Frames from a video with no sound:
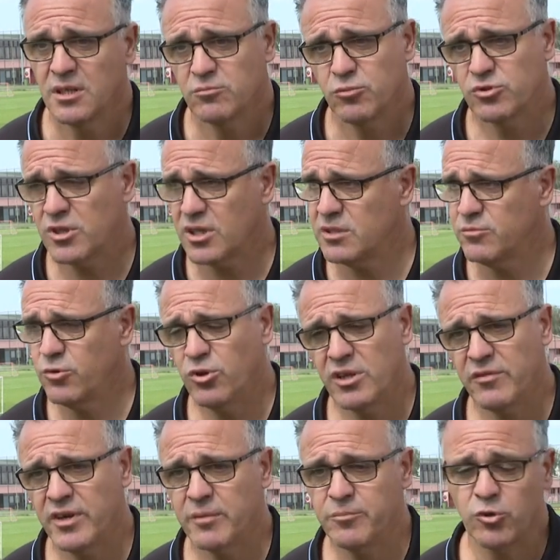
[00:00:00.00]
bu takım öyle
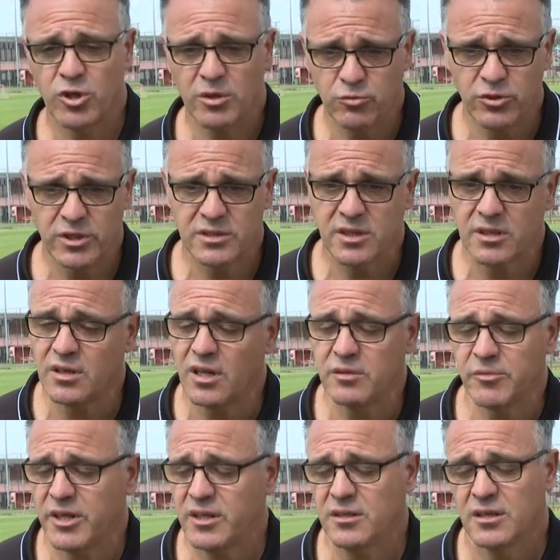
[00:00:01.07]
veya böyle bu ligde
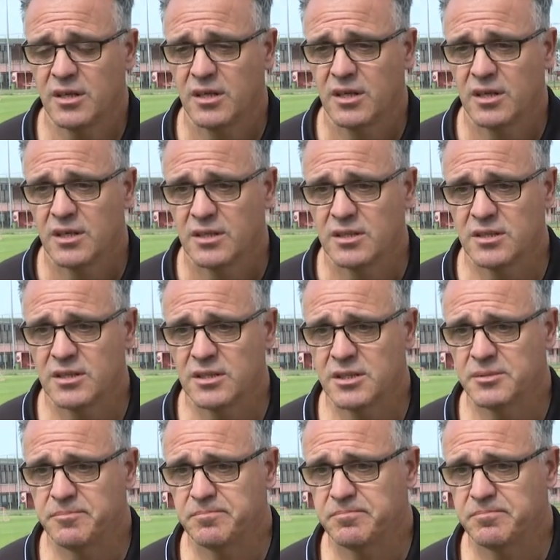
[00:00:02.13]
kalmayı e,